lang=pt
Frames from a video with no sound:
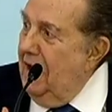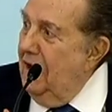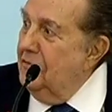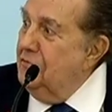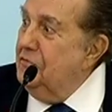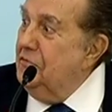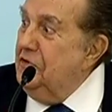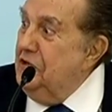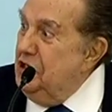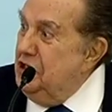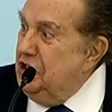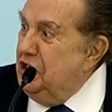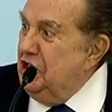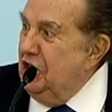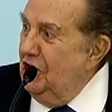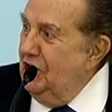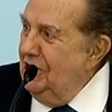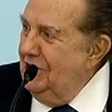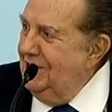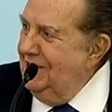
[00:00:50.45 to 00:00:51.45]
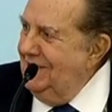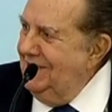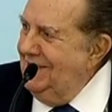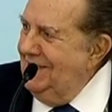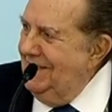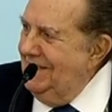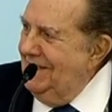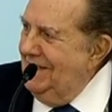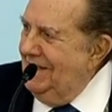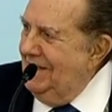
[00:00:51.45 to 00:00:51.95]
Paulo Egídio afirmou que
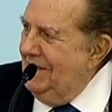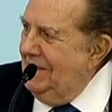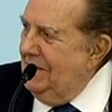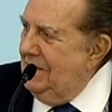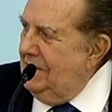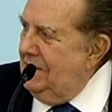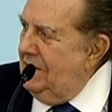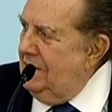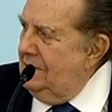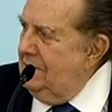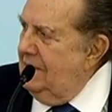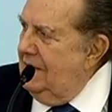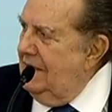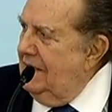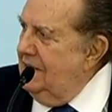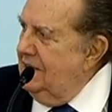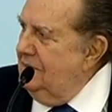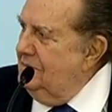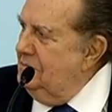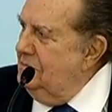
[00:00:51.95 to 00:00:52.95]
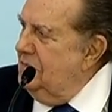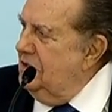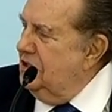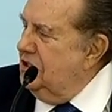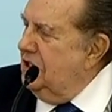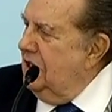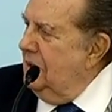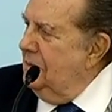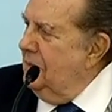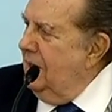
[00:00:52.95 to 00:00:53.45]
essas doações vinham
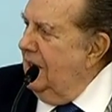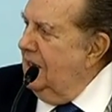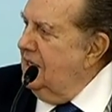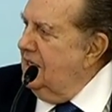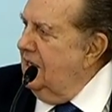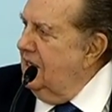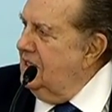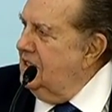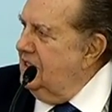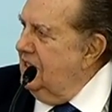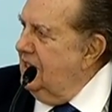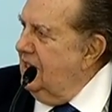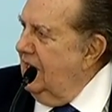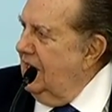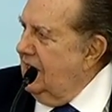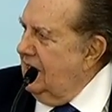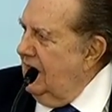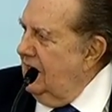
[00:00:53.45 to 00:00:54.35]
de toda parte,